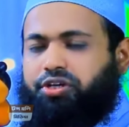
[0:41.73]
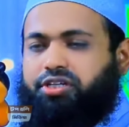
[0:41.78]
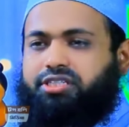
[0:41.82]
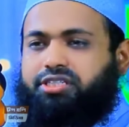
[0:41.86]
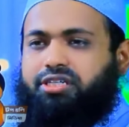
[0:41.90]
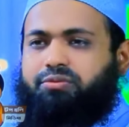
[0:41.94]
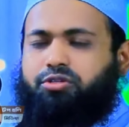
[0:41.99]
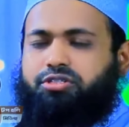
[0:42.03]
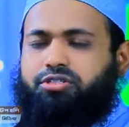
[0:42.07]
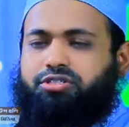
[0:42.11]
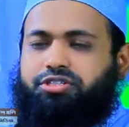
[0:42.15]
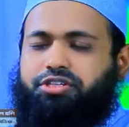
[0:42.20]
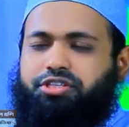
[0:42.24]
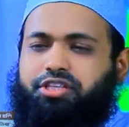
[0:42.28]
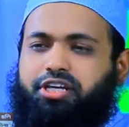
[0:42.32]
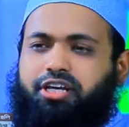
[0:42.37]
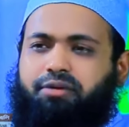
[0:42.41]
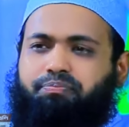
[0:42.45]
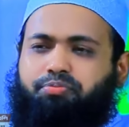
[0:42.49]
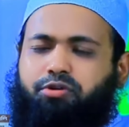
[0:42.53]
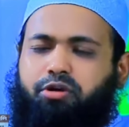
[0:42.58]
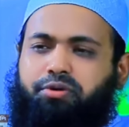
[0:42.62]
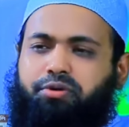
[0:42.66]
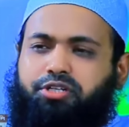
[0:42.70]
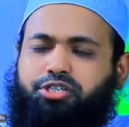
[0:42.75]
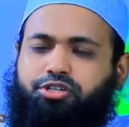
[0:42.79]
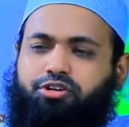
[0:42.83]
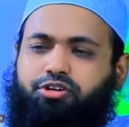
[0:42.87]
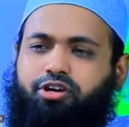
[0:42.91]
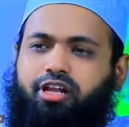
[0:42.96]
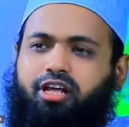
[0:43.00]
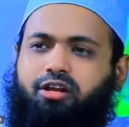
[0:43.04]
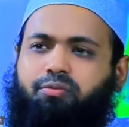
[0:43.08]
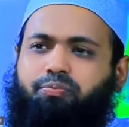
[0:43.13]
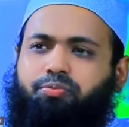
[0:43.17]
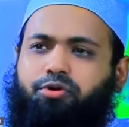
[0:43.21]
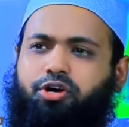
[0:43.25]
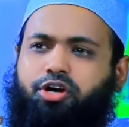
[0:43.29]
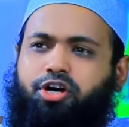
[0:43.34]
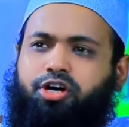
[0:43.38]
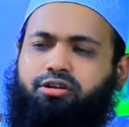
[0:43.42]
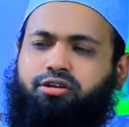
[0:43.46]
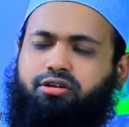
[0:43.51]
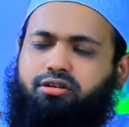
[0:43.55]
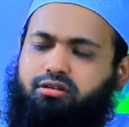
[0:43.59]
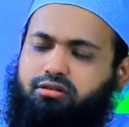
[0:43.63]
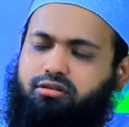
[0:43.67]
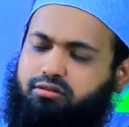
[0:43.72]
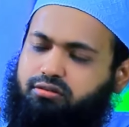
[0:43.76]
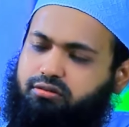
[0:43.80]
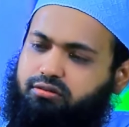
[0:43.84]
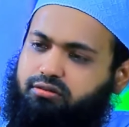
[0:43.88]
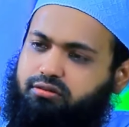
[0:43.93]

নবীজি মসজিদে প্রবেশ করার পর